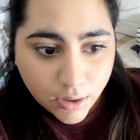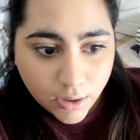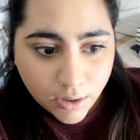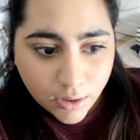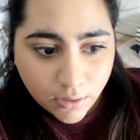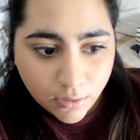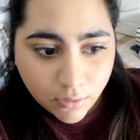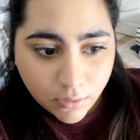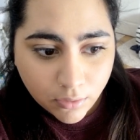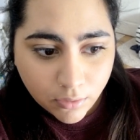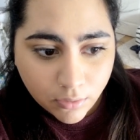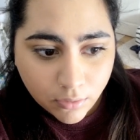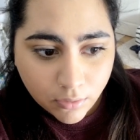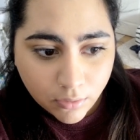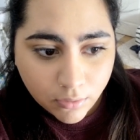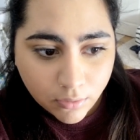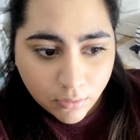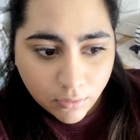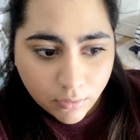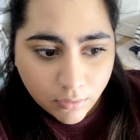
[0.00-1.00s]
et,
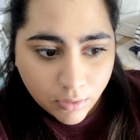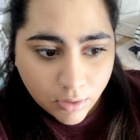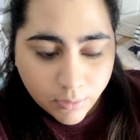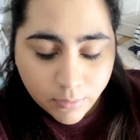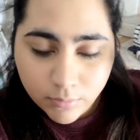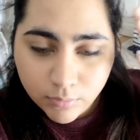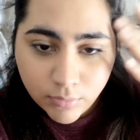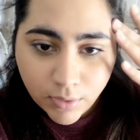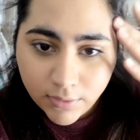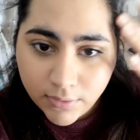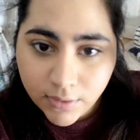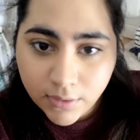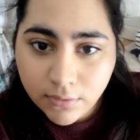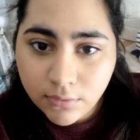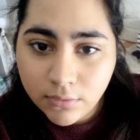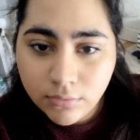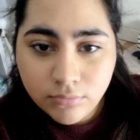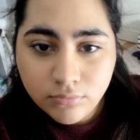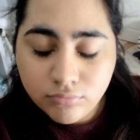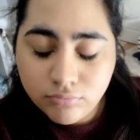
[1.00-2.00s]
euh, et ma
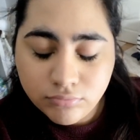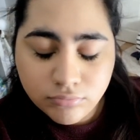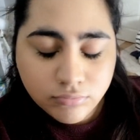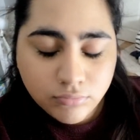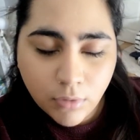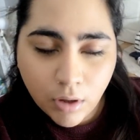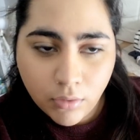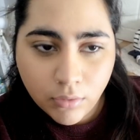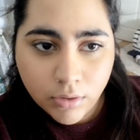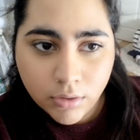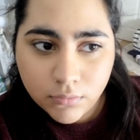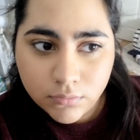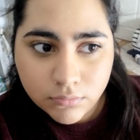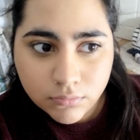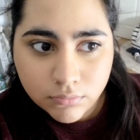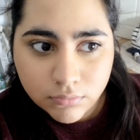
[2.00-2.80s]
tête. Bah oui.